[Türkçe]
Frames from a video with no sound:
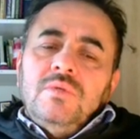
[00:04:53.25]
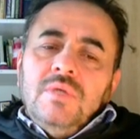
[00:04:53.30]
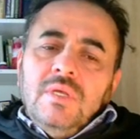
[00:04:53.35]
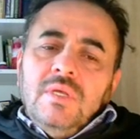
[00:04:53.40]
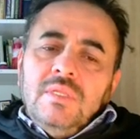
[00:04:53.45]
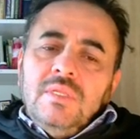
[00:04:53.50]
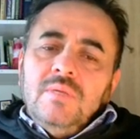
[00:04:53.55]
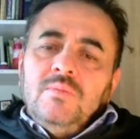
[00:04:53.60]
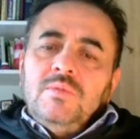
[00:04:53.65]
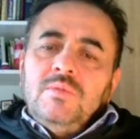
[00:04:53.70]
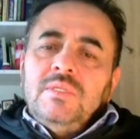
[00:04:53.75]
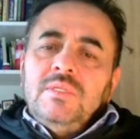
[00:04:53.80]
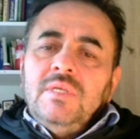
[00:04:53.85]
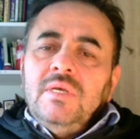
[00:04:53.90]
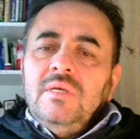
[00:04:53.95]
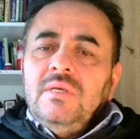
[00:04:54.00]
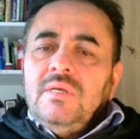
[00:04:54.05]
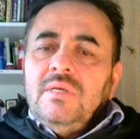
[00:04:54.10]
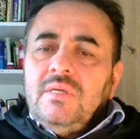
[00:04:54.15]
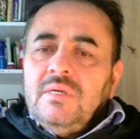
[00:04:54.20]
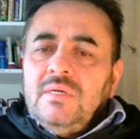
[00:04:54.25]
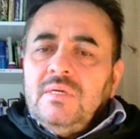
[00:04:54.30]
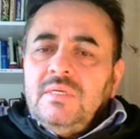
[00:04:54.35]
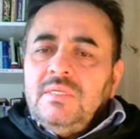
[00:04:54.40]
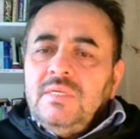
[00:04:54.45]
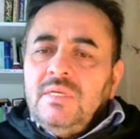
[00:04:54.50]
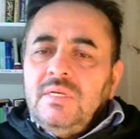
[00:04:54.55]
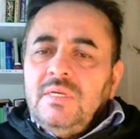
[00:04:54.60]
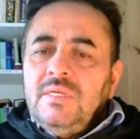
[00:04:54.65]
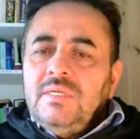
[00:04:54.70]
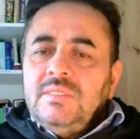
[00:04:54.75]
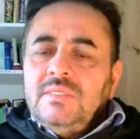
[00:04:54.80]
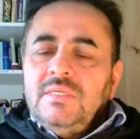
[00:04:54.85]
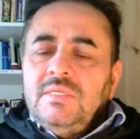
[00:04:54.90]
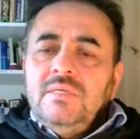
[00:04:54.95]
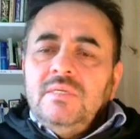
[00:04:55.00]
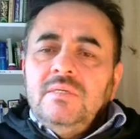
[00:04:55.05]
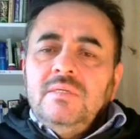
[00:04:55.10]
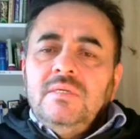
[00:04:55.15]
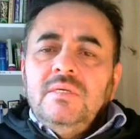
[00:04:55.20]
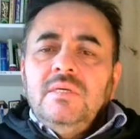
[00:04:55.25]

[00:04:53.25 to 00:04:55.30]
anlamında. Eraitellezi.